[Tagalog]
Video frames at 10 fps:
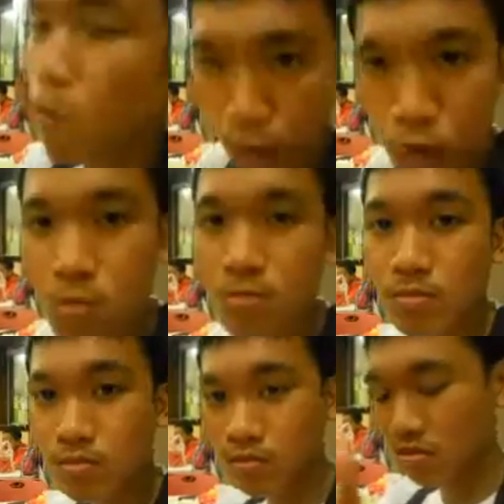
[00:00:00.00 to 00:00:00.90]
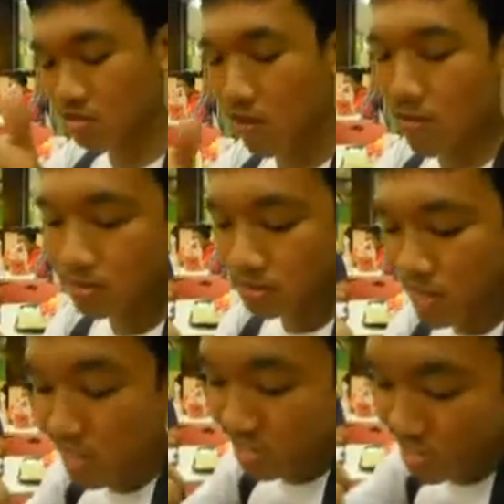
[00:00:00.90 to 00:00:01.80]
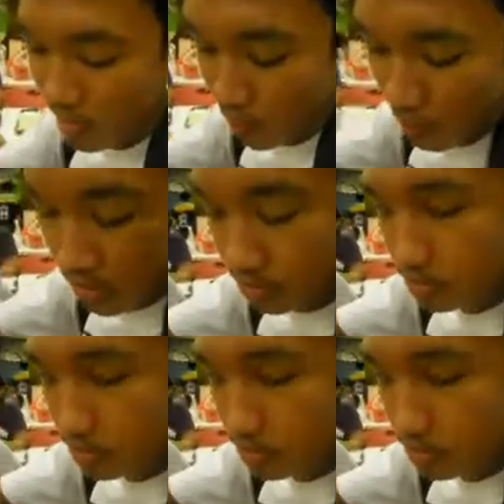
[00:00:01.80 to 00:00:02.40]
Oo. LG. Magsayaw ko